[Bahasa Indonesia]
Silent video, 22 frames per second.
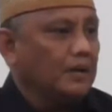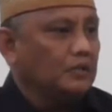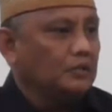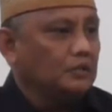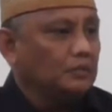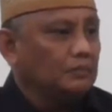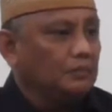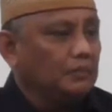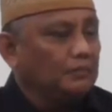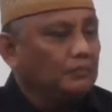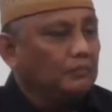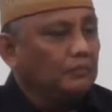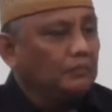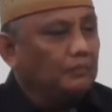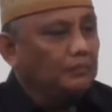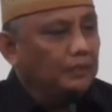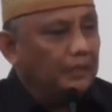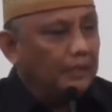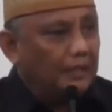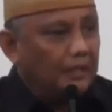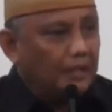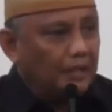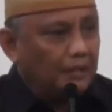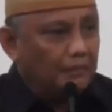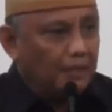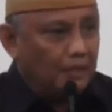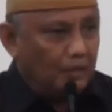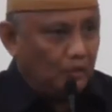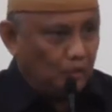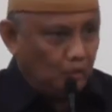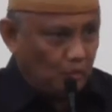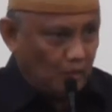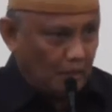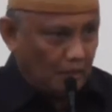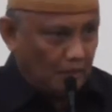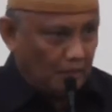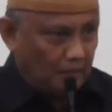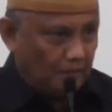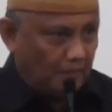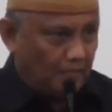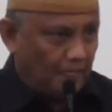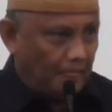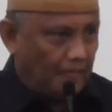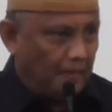termasuk memberikan
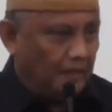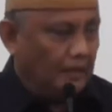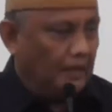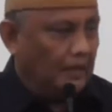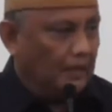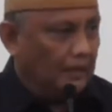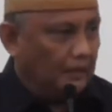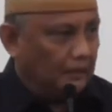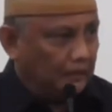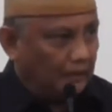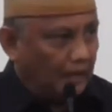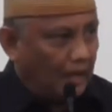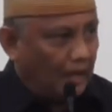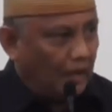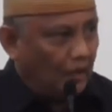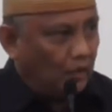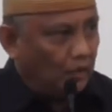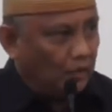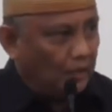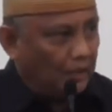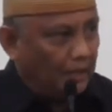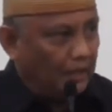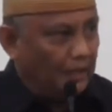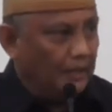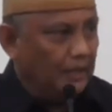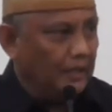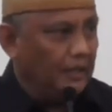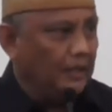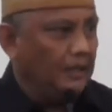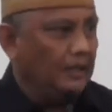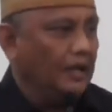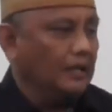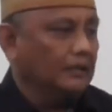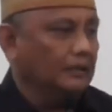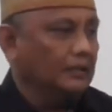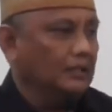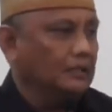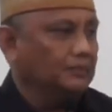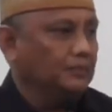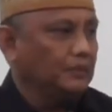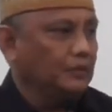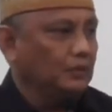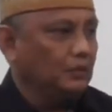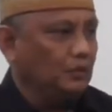bantuan tahun
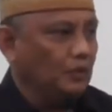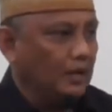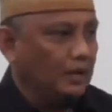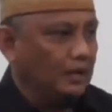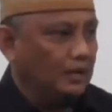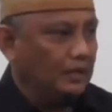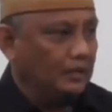ini atas